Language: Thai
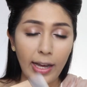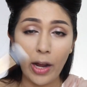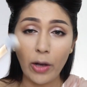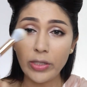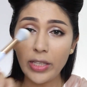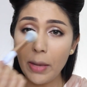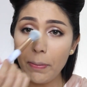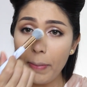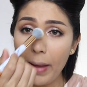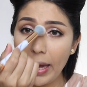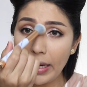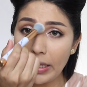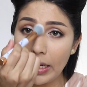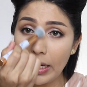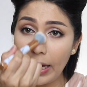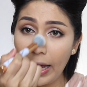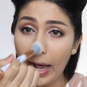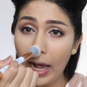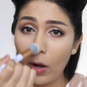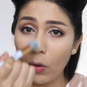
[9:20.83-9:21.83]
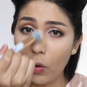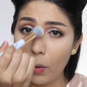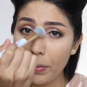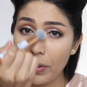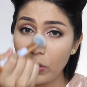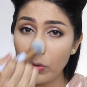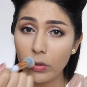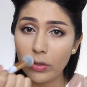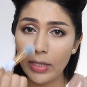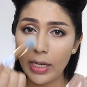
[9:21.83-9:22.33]
ม เราใช้แป้งที่ขาวกว่า
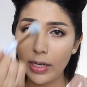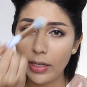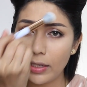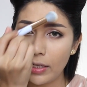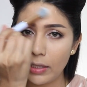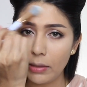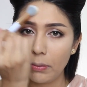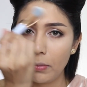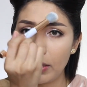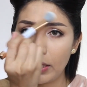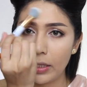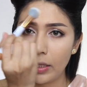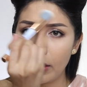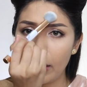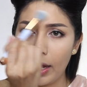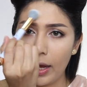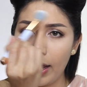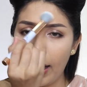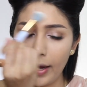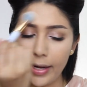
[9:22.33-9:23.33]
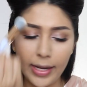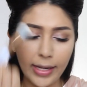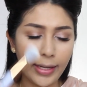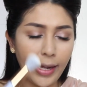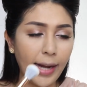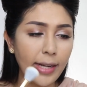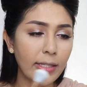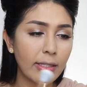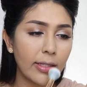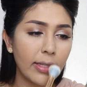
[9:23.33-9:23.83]
ผิวจริงหนึ่งเบอร์นะคะใน
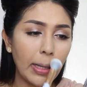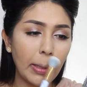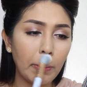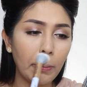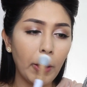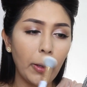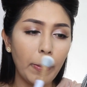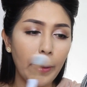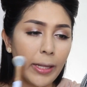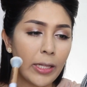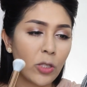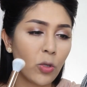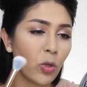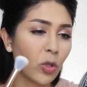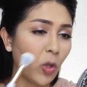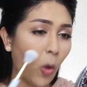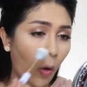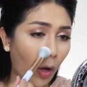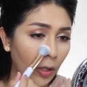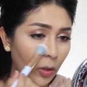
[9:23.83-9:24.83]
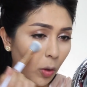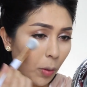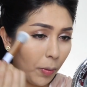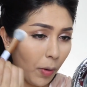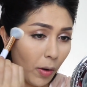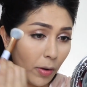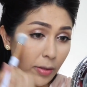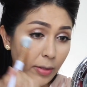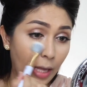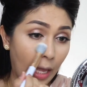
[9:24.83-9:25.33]
การเซตบริเวณจุดตกกระทบ
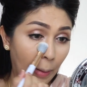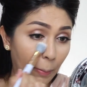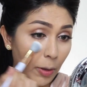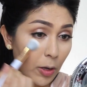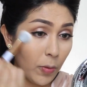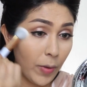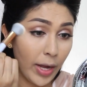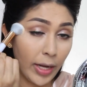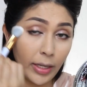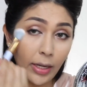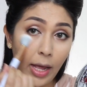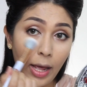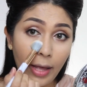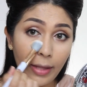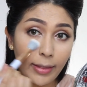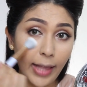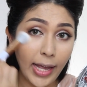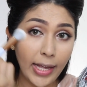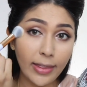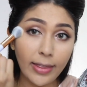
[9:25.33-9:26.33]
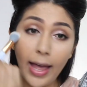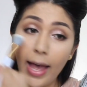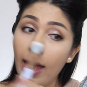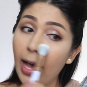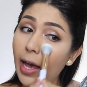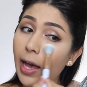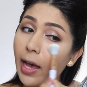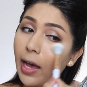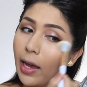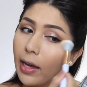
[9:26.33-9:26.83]
ของแสงบริเวณใต้ตา
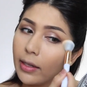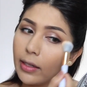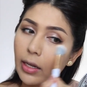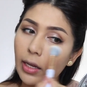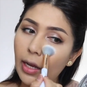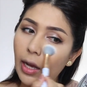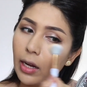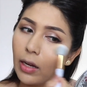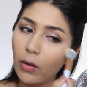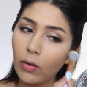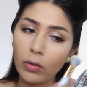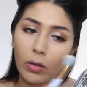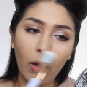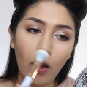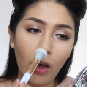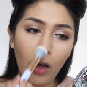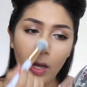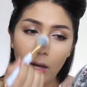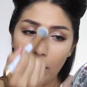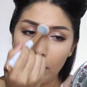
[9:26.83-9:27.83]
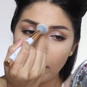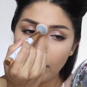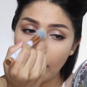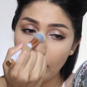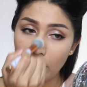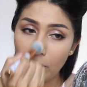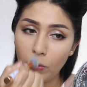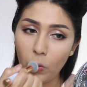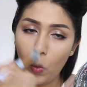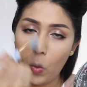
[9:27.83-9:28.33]
นะคะแล้วก็สัน
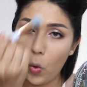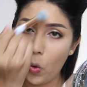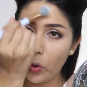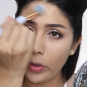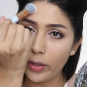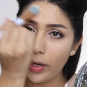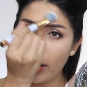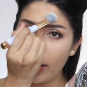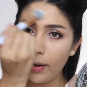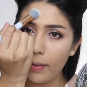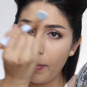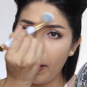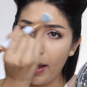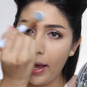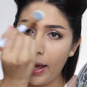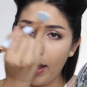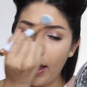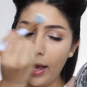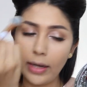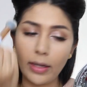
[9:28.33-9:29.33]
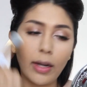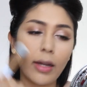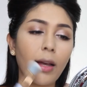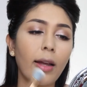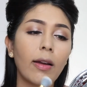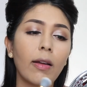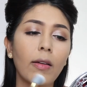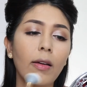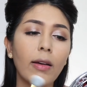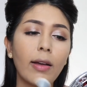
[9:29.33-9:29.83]
จมูกหน้าผากนะคะ
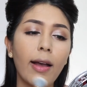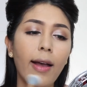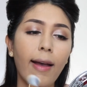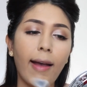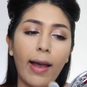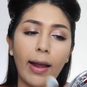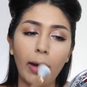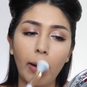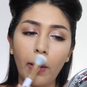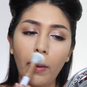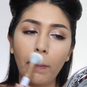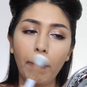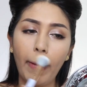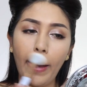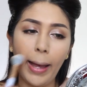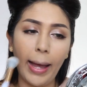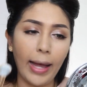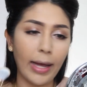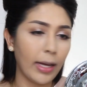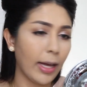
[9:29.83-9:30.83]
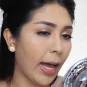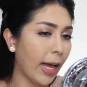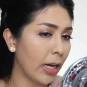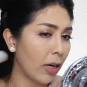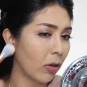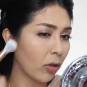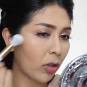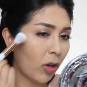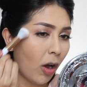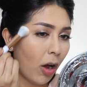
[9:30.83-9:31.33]
แล้วก็คางแล้วก็ปากค่ะ
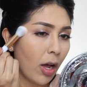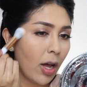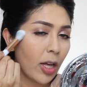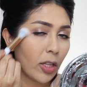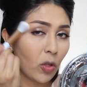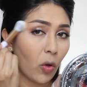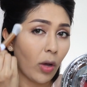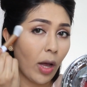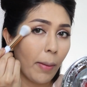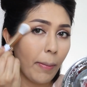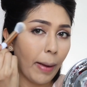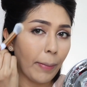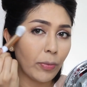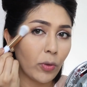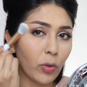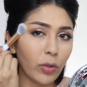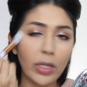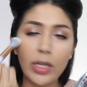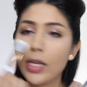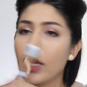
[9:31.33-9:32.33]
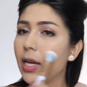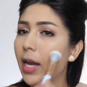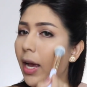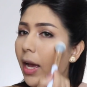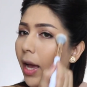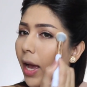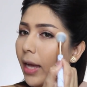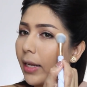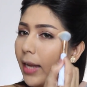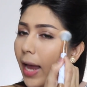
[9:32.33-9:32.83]
แล้วก็ตรงขมับตรงนี้นะ
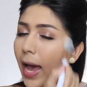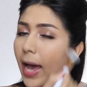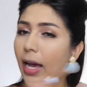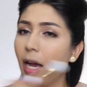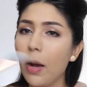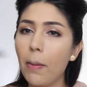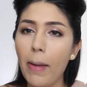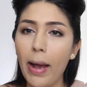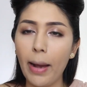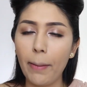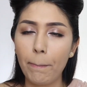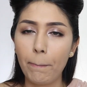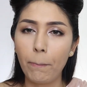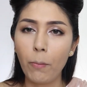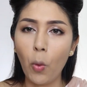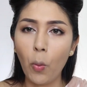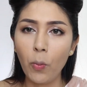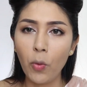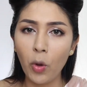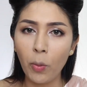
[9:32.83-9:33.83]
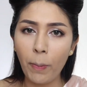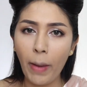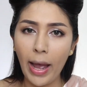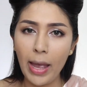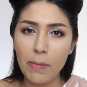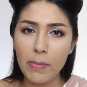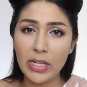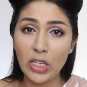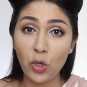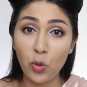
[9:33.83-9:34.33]
คะถ้าขมับบุ๋มลงไป
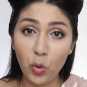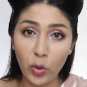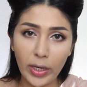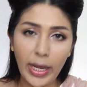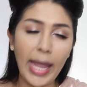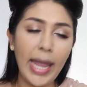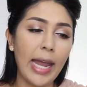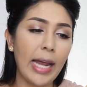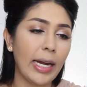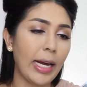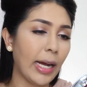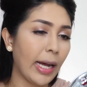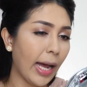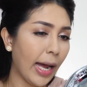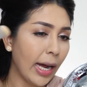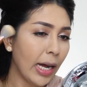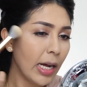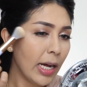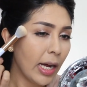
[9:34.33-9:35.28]
มันจะดูแก่นะคะ